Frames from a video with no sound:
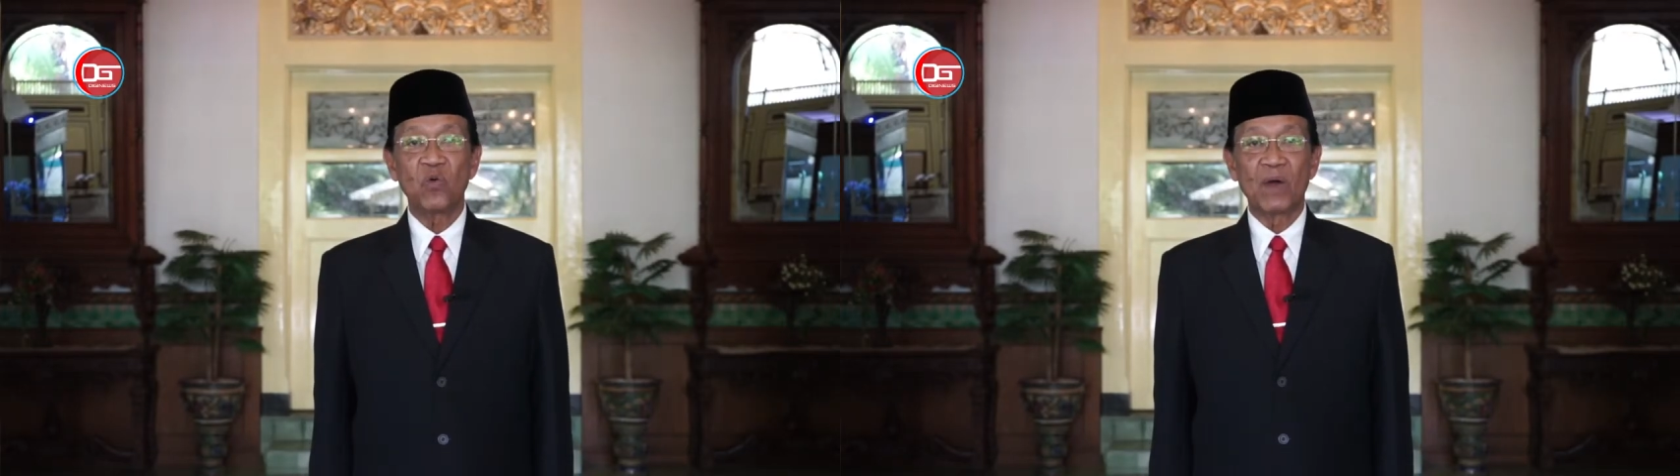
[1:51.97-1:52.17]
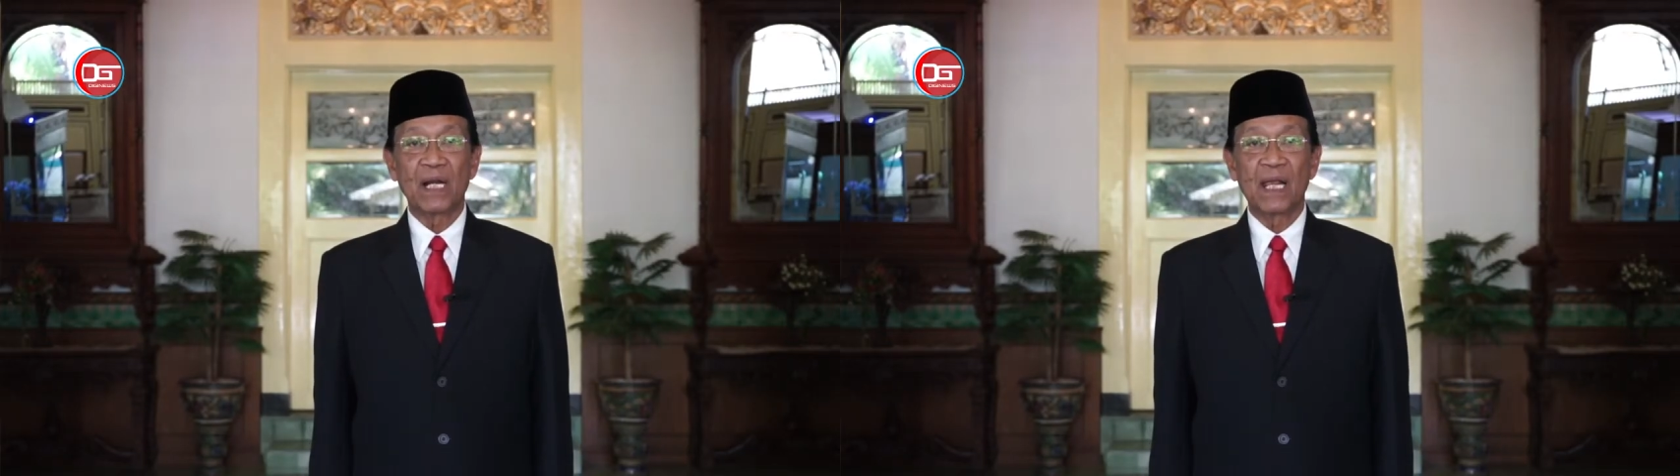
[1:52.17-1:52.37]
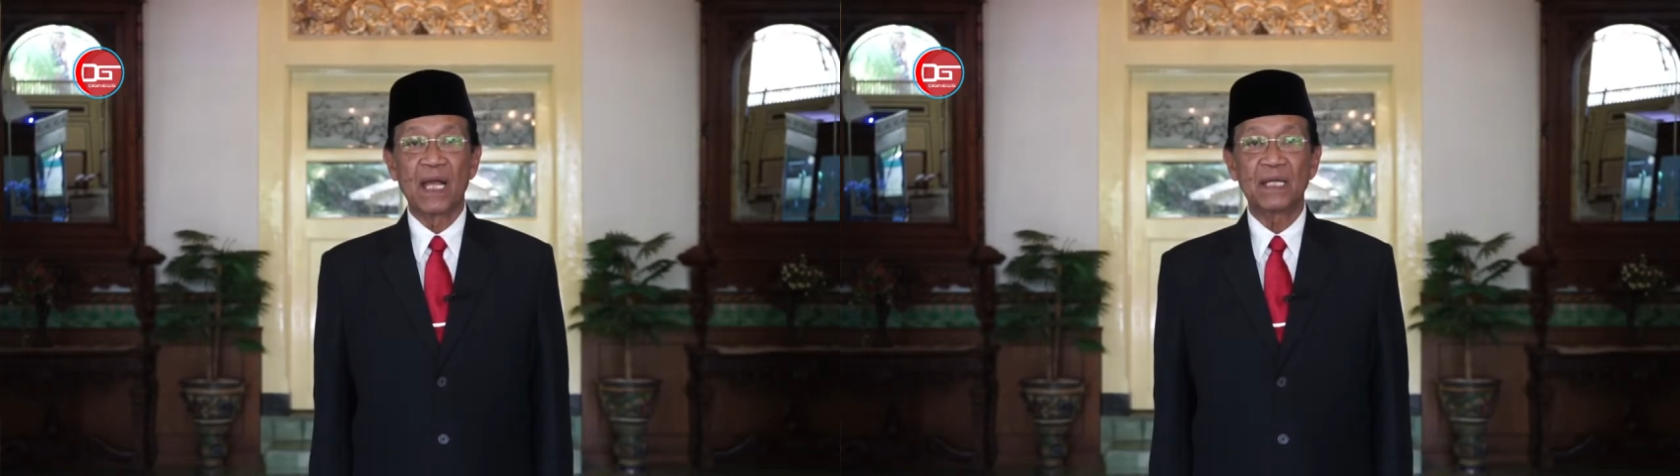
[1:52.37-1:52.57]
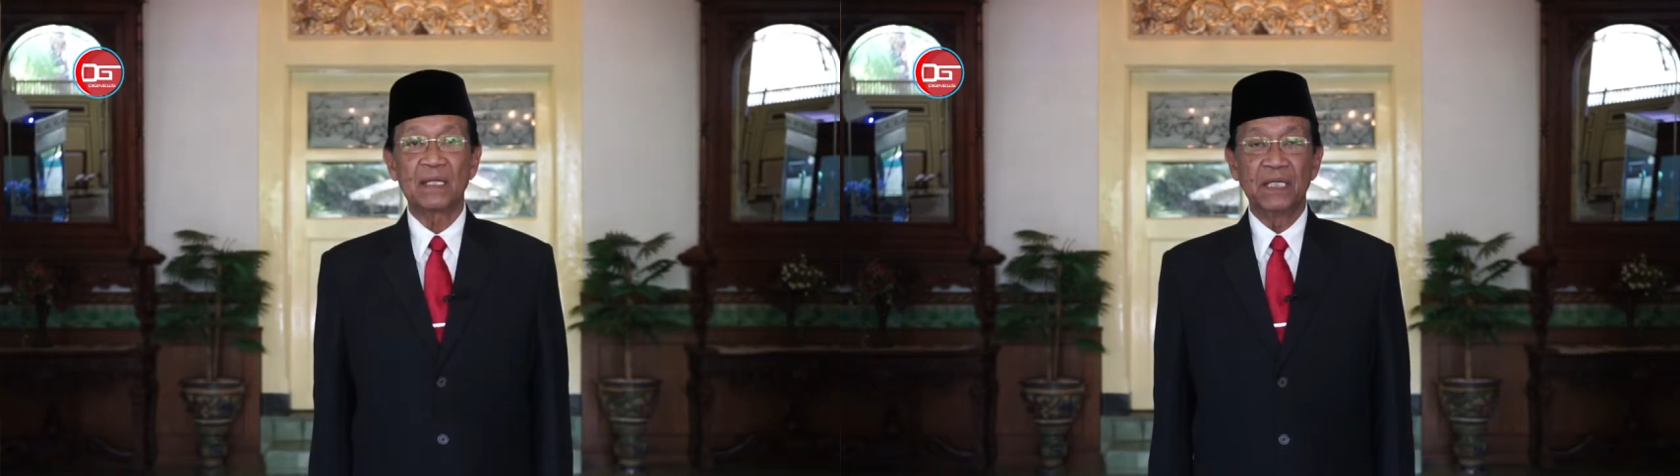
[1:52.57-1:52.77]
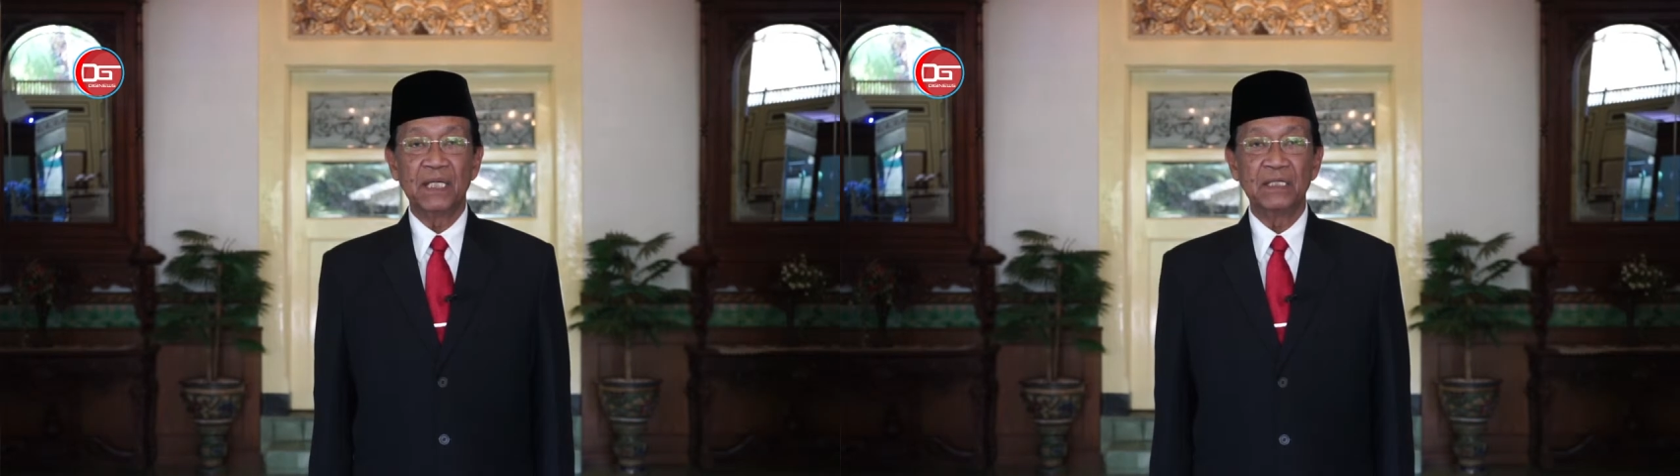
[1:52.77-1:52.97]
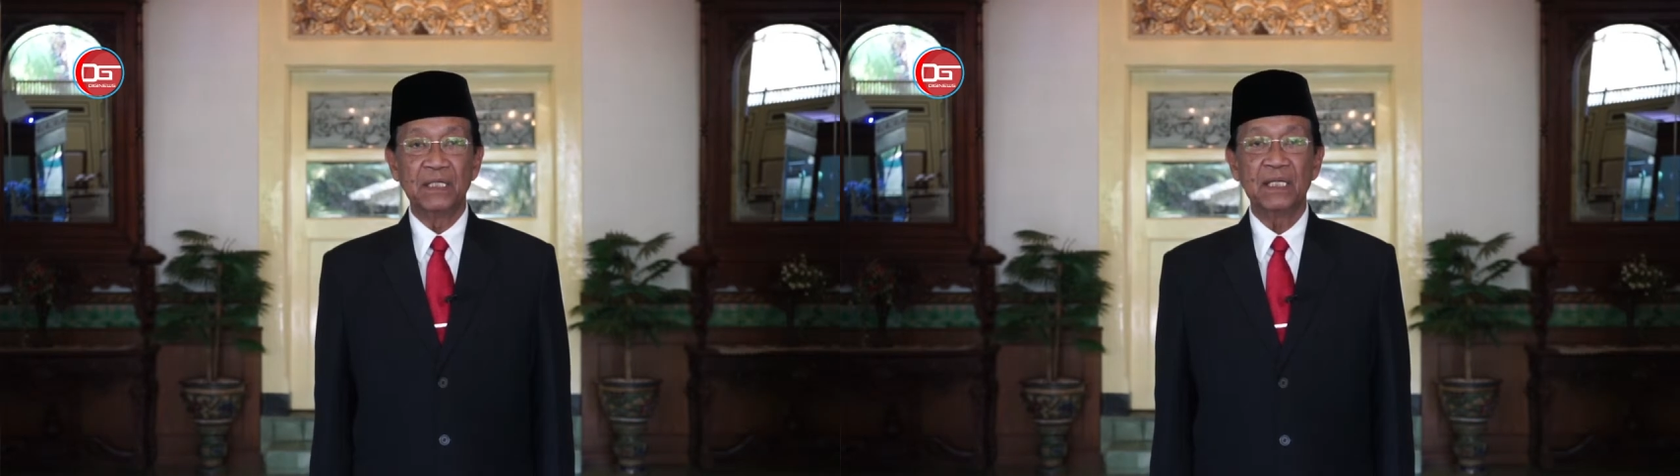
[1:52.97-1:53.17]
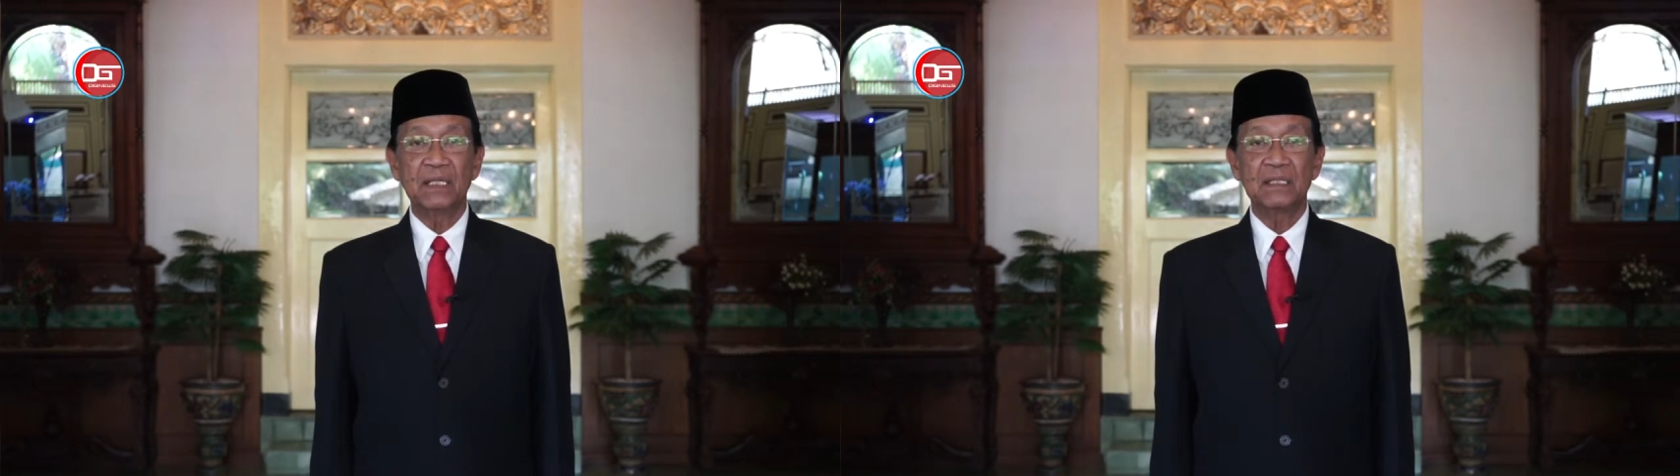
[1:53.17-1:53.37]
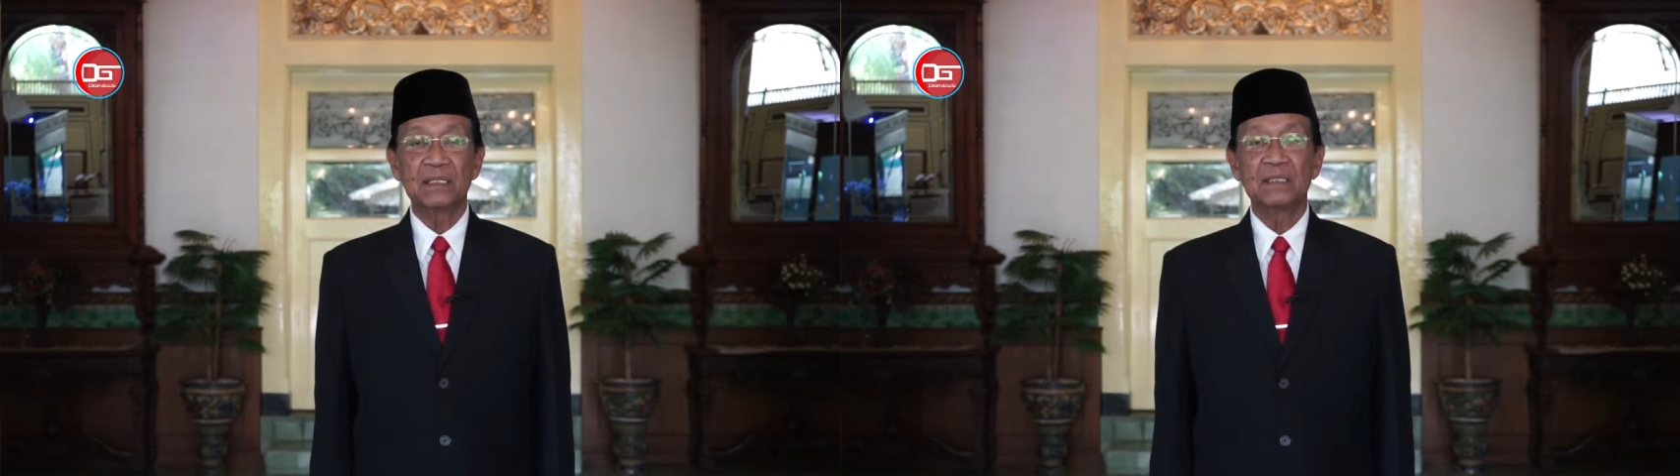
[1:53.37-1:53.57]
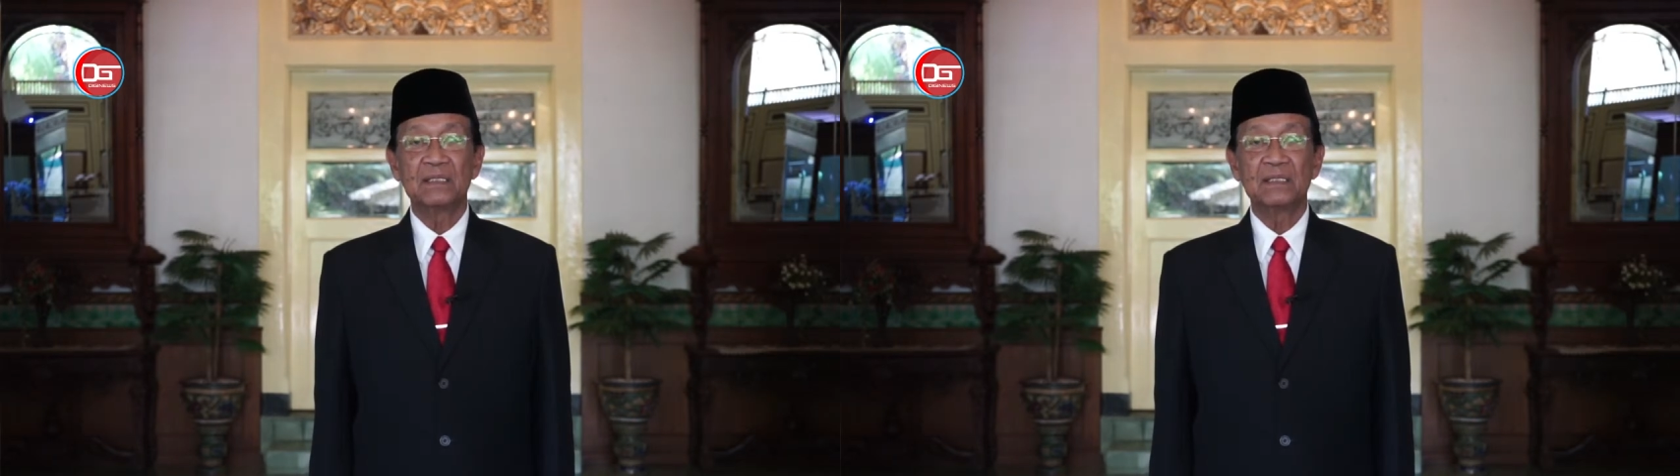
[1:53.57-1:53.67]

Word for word: warga DIY,